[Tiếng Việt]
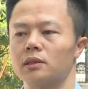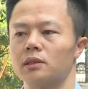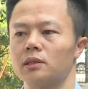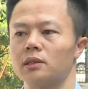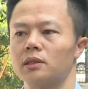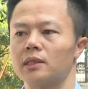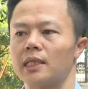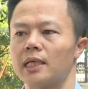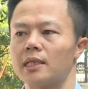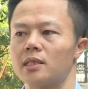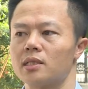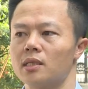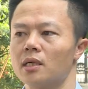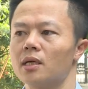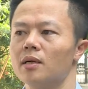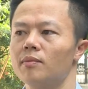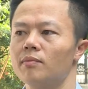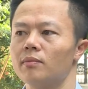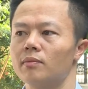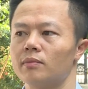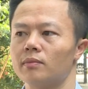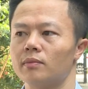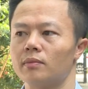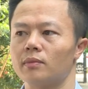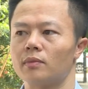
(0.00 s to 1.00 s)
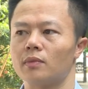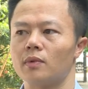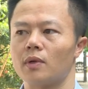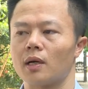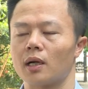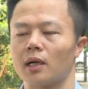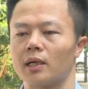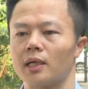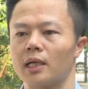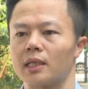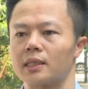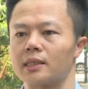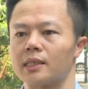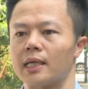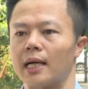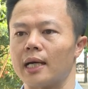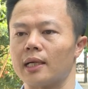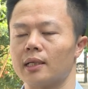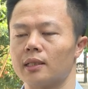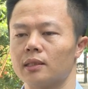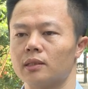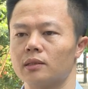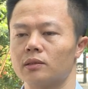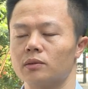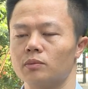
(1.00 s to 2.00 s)
nhãn sớm hoặc là đặc
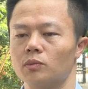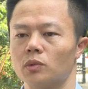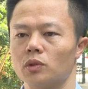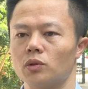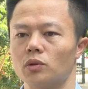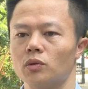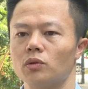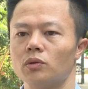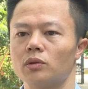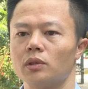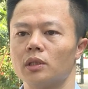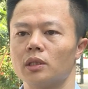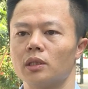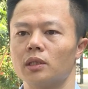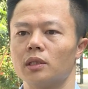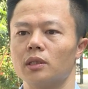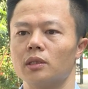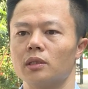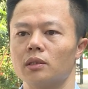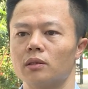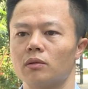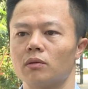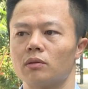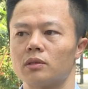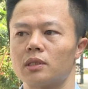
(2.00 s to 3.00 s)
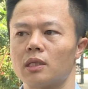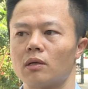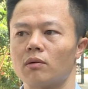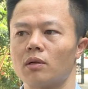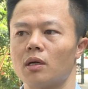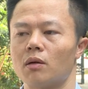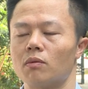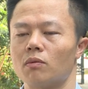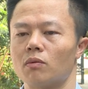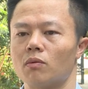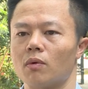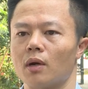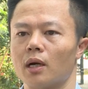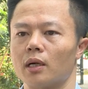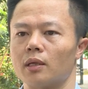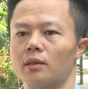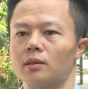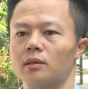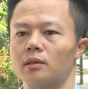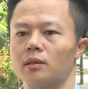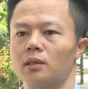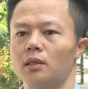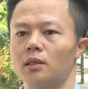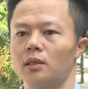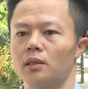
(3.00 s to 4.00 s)
sản một chút thì nó dao động
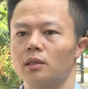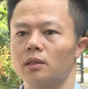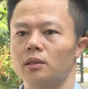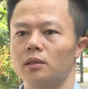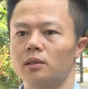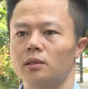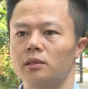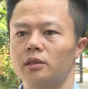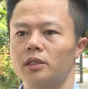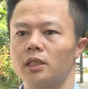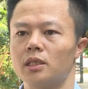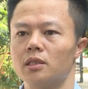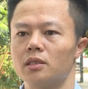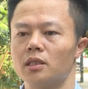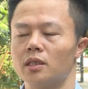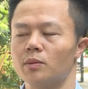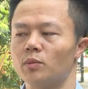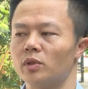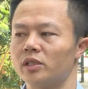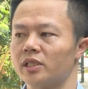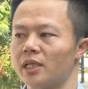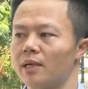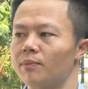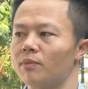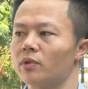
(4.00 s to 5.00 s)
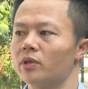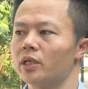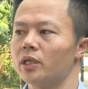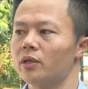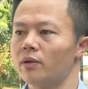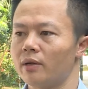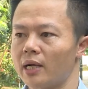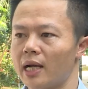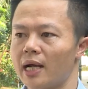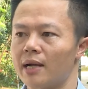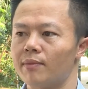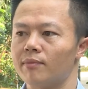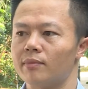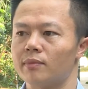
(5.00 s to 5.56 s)
khoảng trên dưới 100 một kg.